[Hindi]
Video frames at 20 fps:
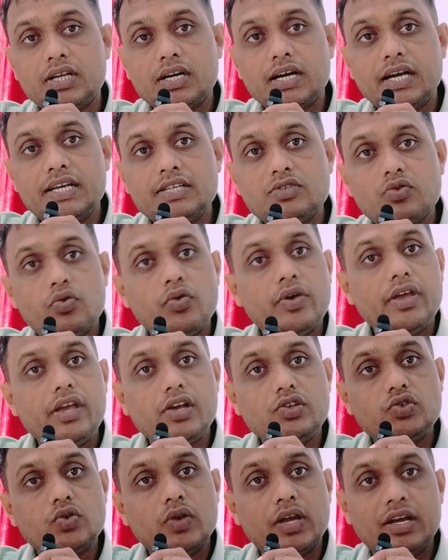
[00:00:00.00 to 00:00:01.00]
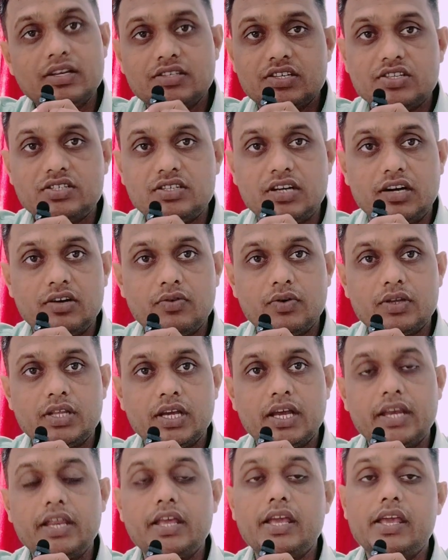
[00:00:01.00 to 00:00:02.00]
हुआ था गाइज वो एक जुलाई से स्टार्ट
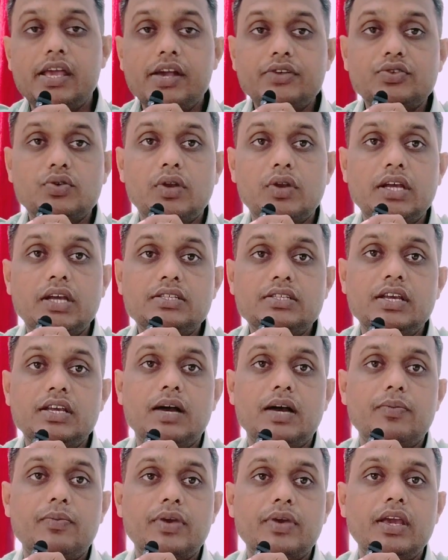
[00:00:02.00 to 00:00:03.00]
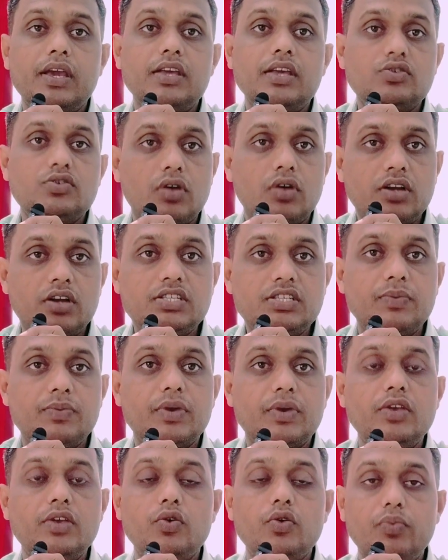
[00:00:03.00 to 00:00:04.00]
हुआ था यानी एक जुलाई से आपके
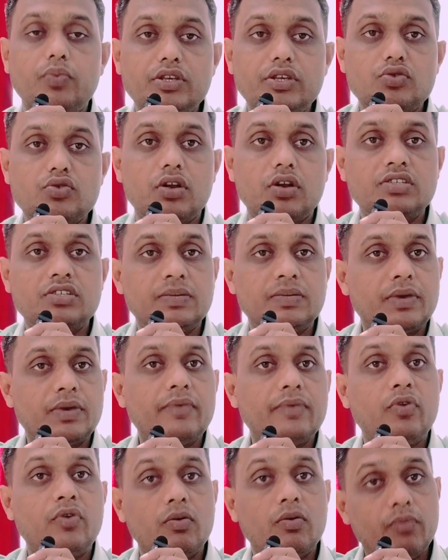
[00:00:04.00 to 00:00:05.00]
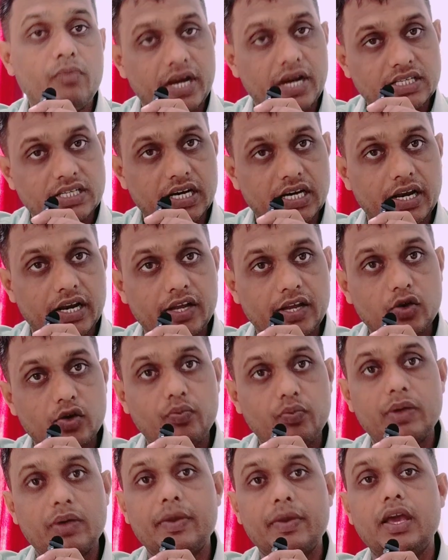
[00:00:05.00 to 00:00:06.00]
स्कॉलरशिप के यूपी स्कॉलरशिप के फॉर्म भरे जा रहे हैं
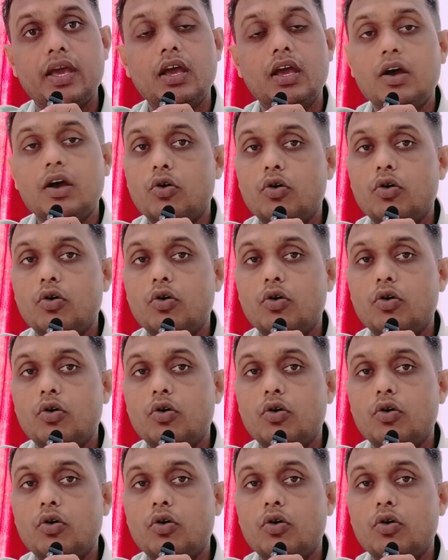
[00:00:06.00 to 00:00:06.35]
यूपी में